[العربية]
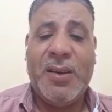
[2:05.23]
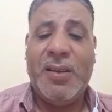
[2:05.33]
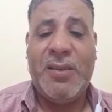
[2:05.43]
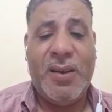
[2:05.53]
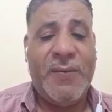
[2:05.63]

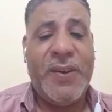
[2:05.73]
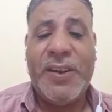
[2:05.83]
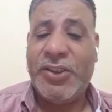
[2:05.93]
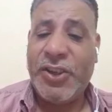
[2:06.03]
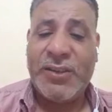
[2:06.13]
جدا فرق
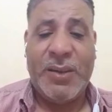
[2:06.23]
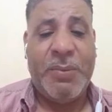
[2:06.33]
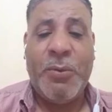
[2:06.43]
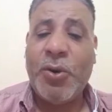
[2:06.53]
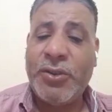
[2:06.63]
شاسع
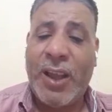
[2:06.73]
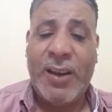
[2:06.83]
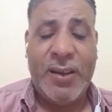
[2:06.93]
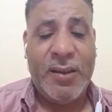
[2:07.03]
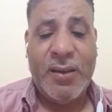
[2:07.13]
بما كنت
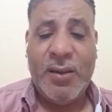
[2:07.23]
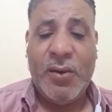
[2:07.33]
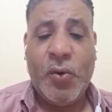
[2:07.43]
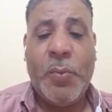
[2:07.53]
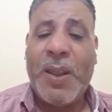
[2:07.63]
عليه
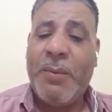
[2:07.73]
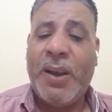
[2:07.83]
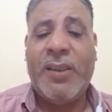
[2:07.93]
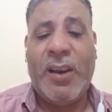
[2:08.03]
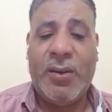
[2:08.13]
وبعد ما
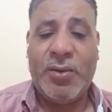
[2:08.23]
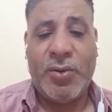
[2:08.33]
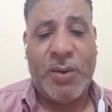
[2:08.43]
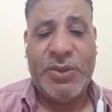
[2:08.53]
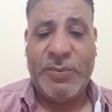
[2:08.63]
خدت علاج
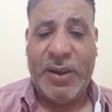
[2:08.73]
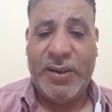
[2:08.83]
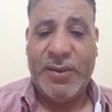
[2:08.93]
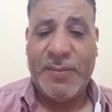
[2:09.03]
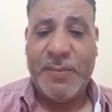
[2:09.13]
الدكتور رامي اسماعيل
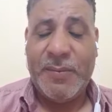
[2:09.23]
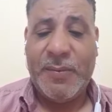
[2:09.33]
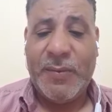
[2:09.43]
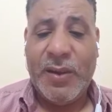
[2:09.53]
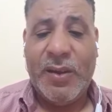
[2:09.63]

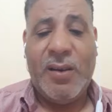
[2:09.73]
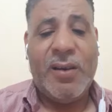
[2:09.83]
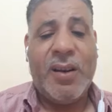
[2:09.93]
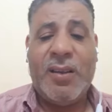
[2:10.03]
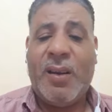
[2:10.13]

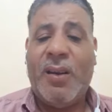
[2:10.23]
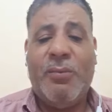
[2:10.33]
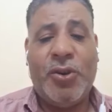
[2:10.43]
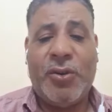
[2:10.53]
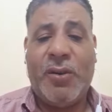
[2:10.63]
الراجل ده راجل
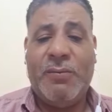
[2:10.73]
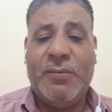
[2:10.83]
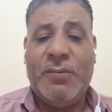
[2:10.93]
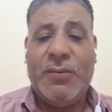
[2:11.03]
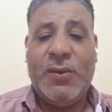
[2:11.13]
محترم
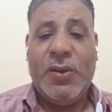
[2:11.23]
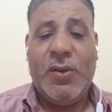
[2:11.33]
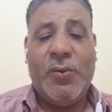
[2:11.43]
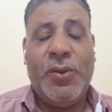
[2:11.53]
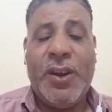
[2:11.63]

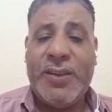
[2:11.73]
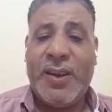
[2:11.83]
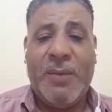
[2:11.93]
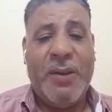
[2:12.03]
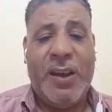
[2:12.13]
ويا ريت يا
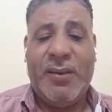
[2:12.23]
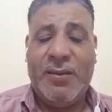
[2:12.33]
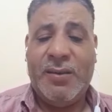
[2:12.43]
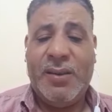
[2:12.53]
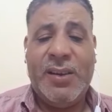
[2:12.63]
جماعه
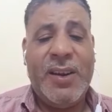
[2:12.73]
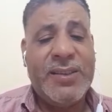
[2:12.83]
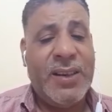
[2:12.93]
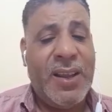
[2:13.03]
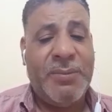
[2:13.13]

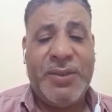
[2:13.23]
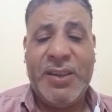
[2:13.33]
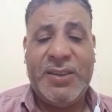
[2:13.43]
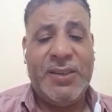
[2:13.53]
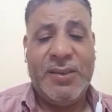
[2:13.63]
الناس اللي هي
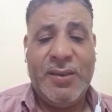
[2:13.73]
بتاذي